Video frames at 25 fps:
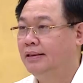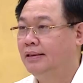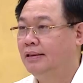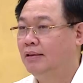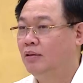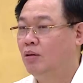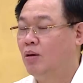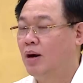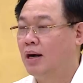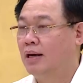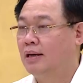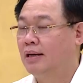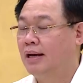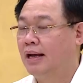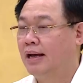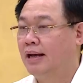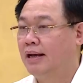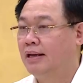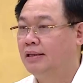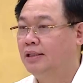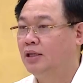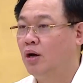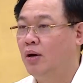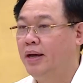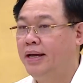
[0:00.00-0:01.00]
phối hợp với
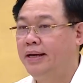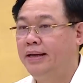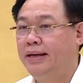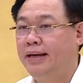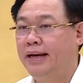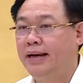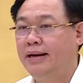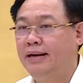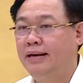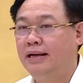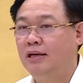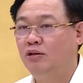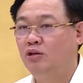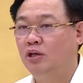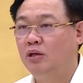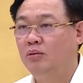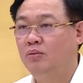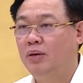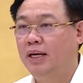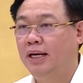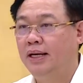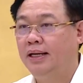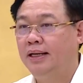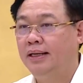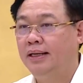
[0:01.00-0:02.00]
các cơ quan hữu quan khẩn